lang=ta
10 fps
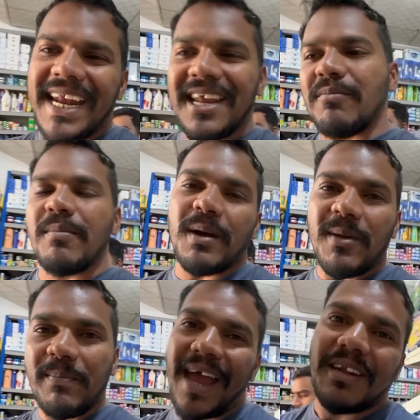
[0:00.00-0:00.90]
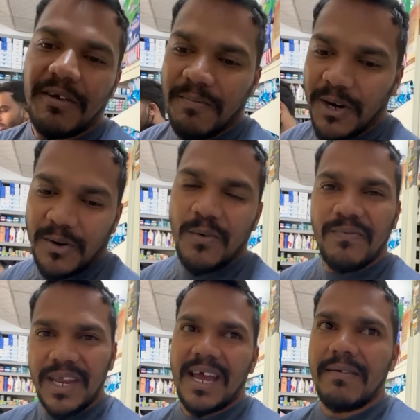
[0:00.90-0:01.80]
ஐடியா நம்ம மறுபடியும் இப்போ ஆக்டிவேட் பண்ணிட்டோம்
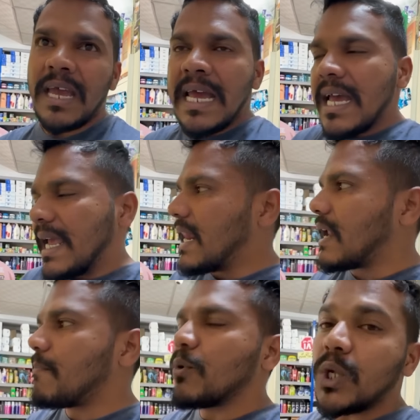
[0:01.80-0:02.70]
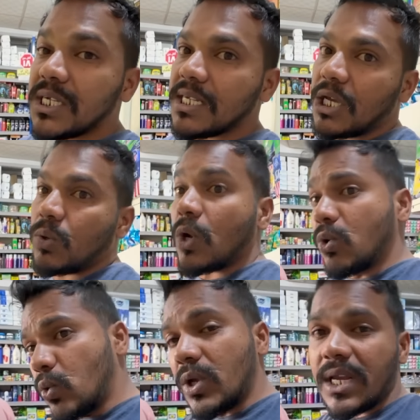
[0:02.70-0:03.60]
ஃப்ரீயாகவே இல்லைனா புதுசாக செய்யணும்னா
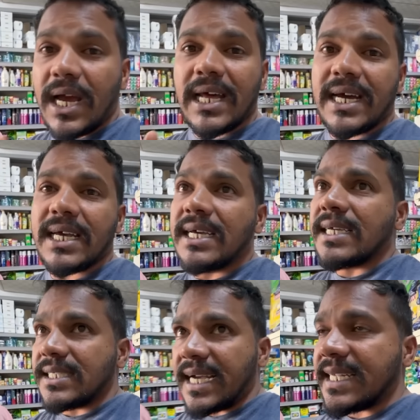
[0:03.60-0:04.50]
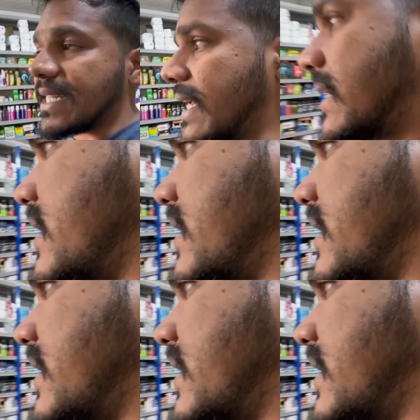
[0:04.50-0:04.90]
நூறு ரியாலுங்க ஜாஹேஸில்